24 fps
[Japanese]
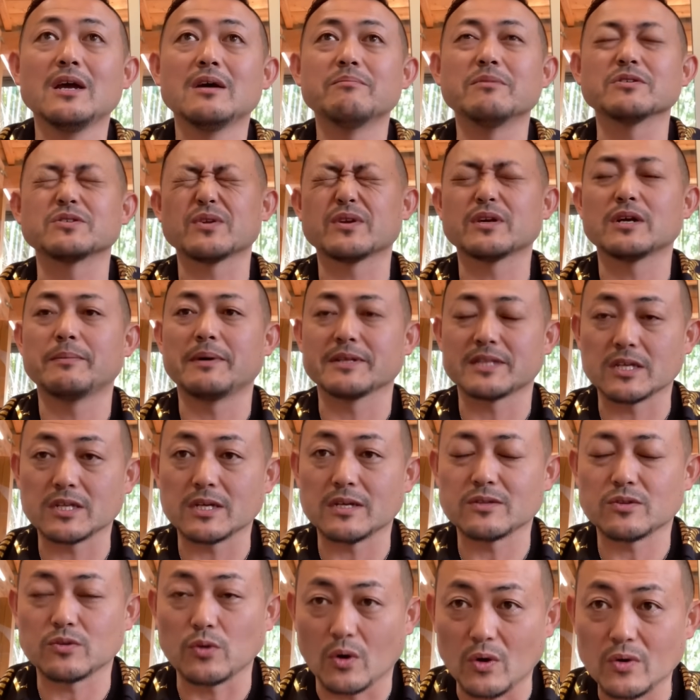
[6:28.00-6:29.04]
まあ、それがまた
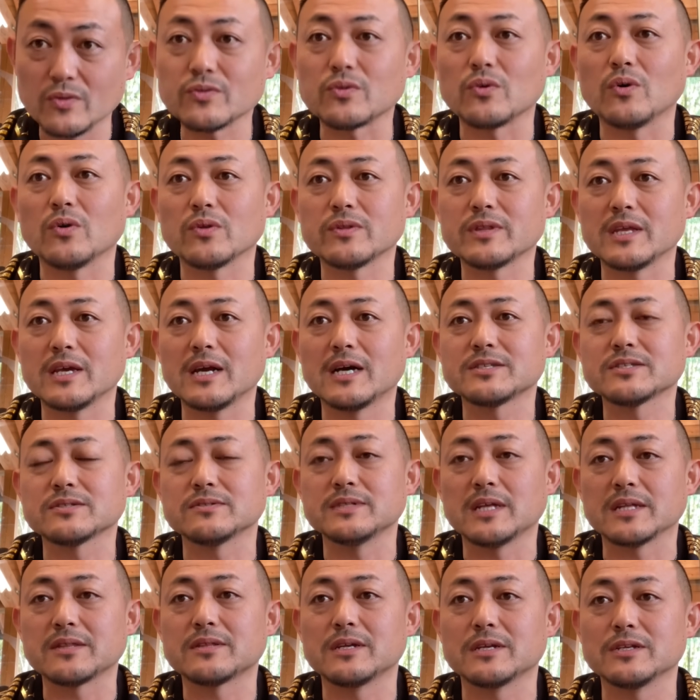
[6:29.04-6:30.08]
ドーンと出やすく
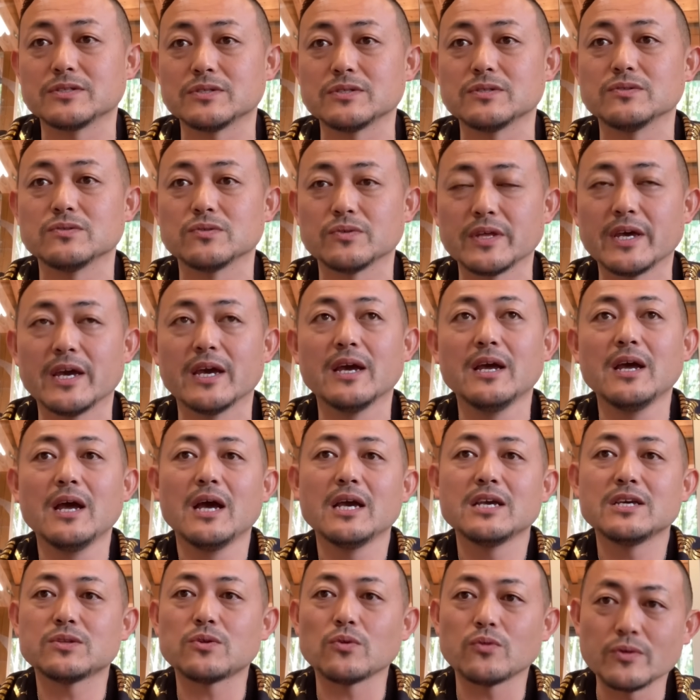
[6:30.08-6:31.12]
なったりするので
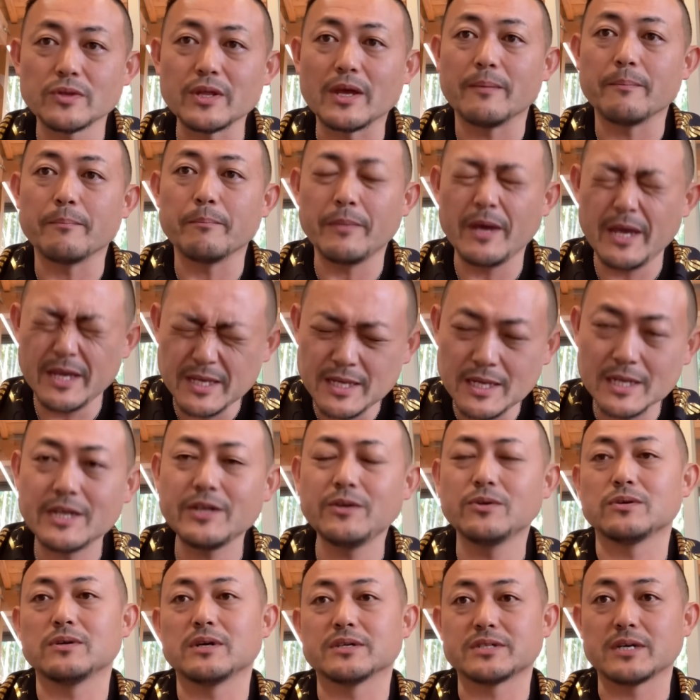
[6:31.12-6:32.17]
人のね免疫
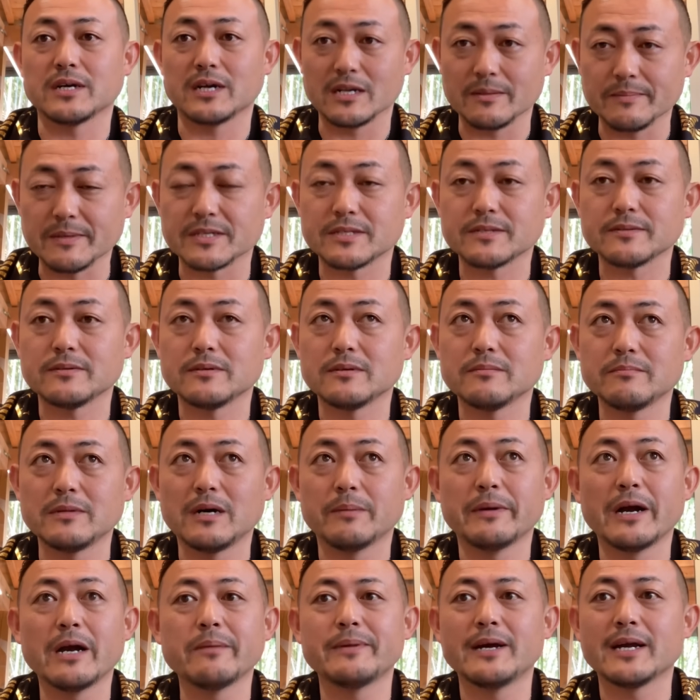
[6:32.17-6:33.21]
力が下がります、まあ、
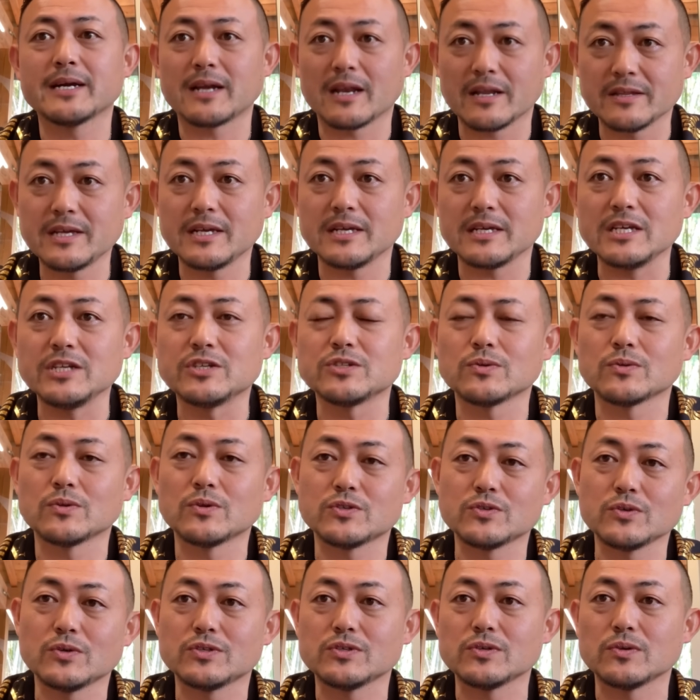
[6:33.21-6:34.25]
前々からね胃腸の
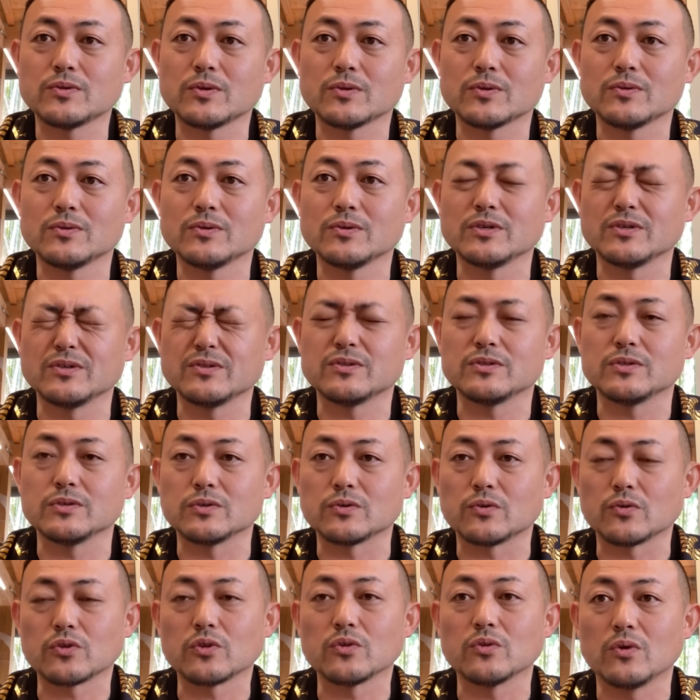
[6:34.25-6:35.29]
調子を整えるってい
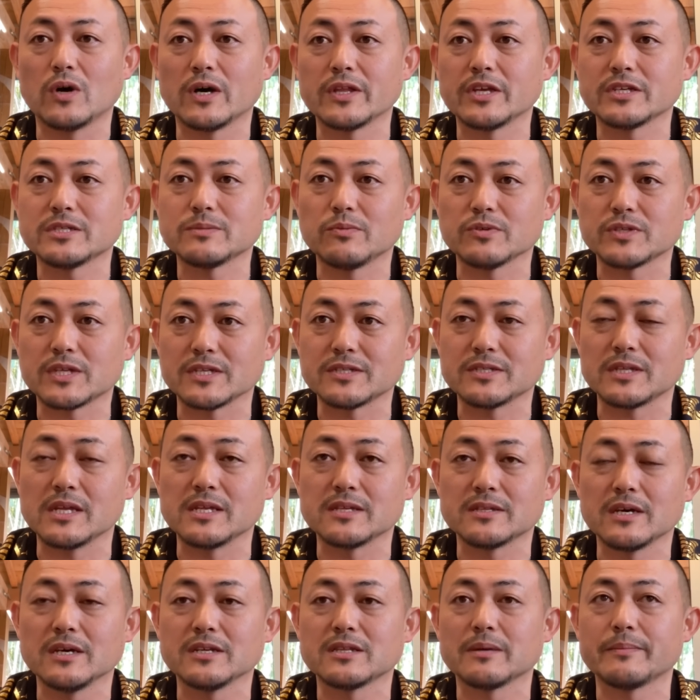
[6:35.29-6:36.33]
うことのお話もさせてい
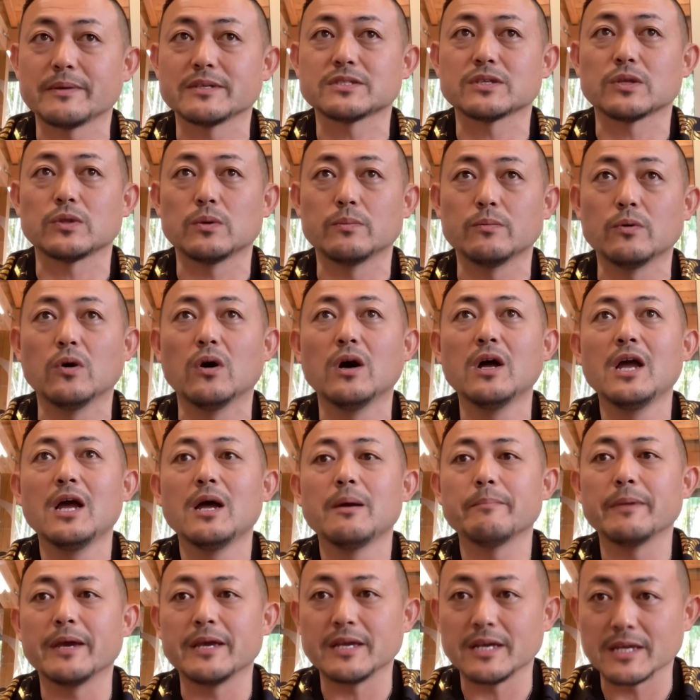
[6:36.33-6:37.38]
ただいてますけども
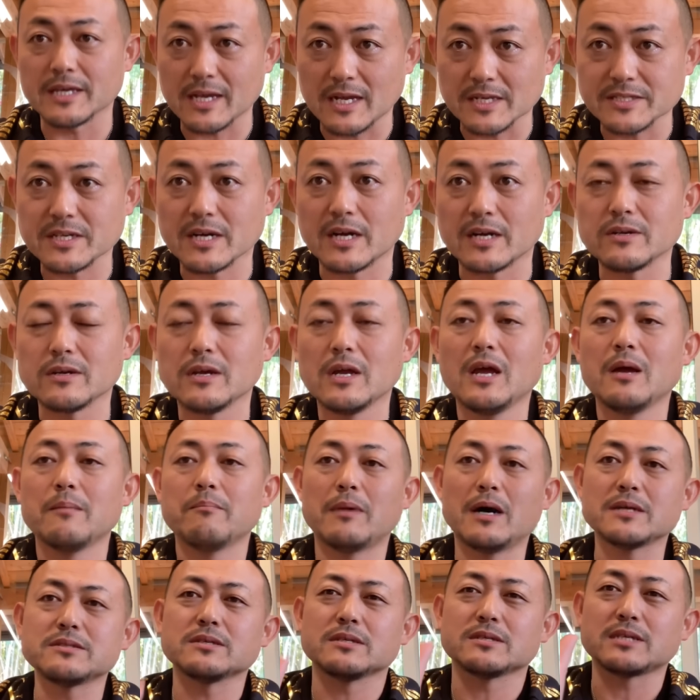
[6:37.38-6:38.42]
免疫が下がる
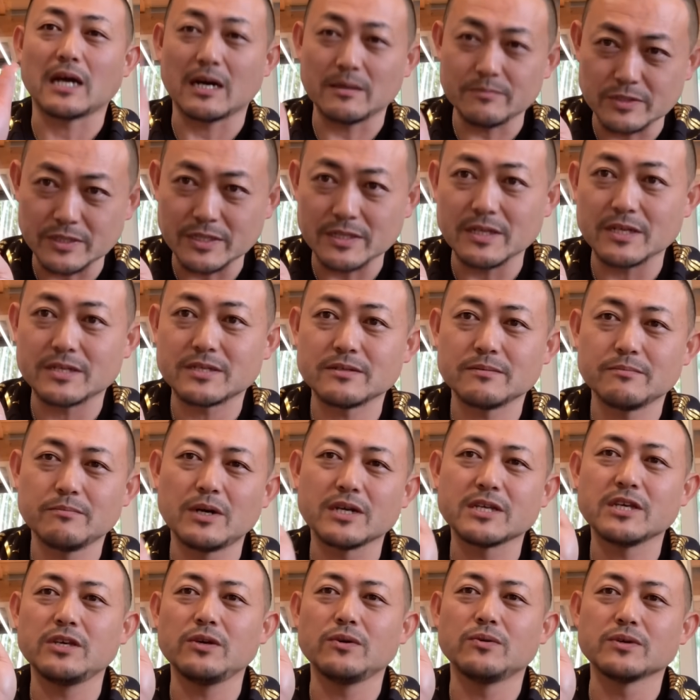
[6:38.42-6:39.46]
まず寒いんです、まあ、
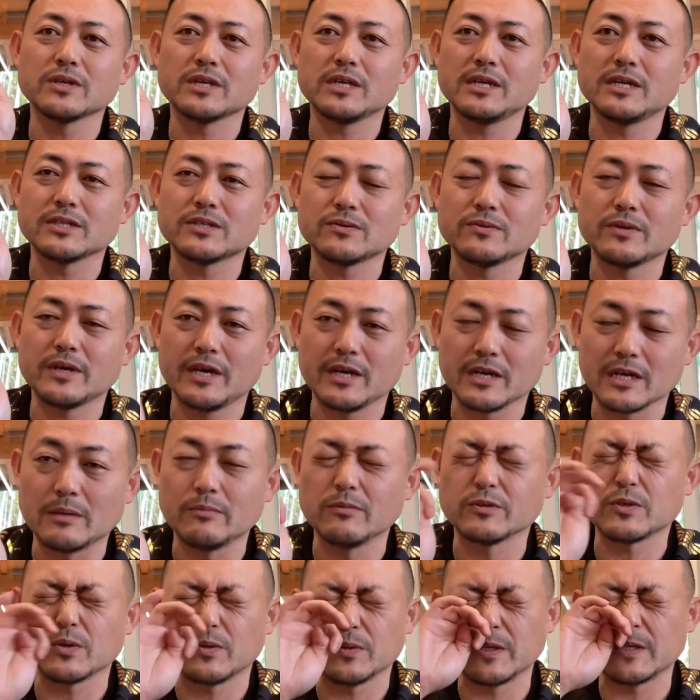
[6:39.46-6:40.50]
気温気圧の変化も
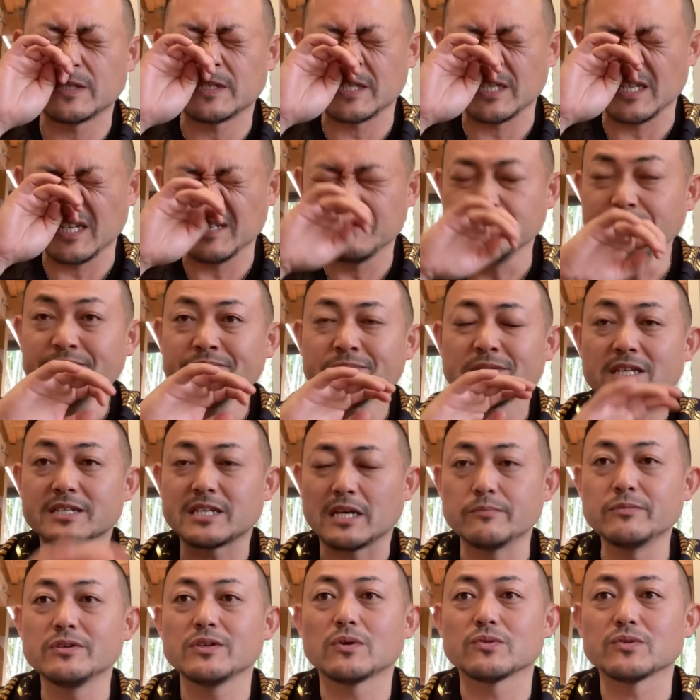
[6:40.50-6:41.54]
そうですし
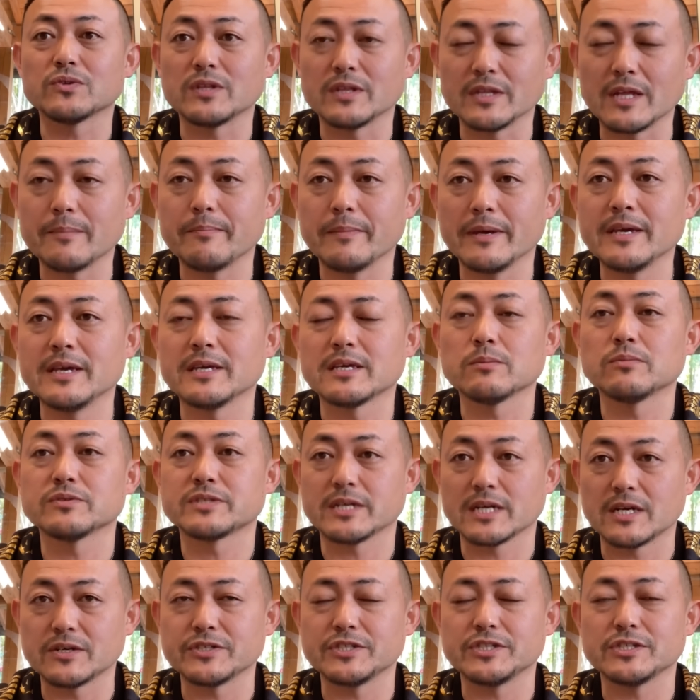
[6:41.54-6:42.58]
寒いことでね免疫も下
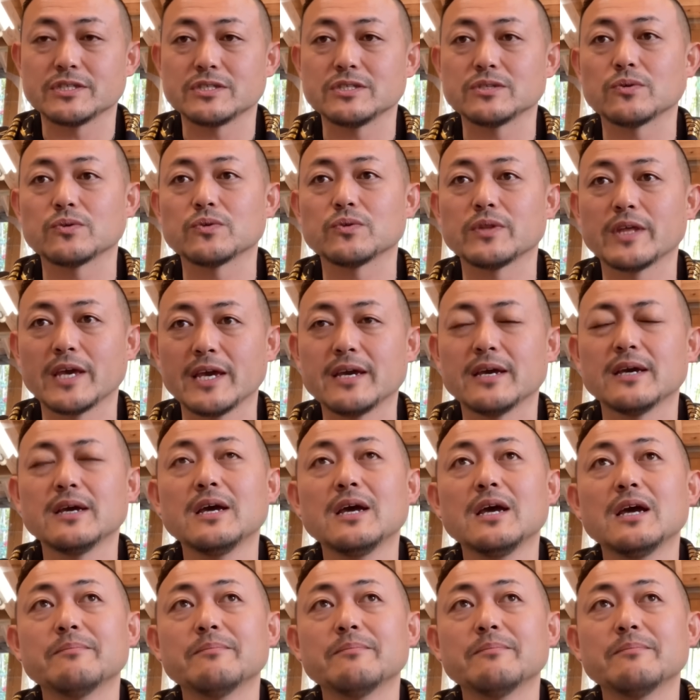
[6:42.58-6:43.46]
がるしっていうことで、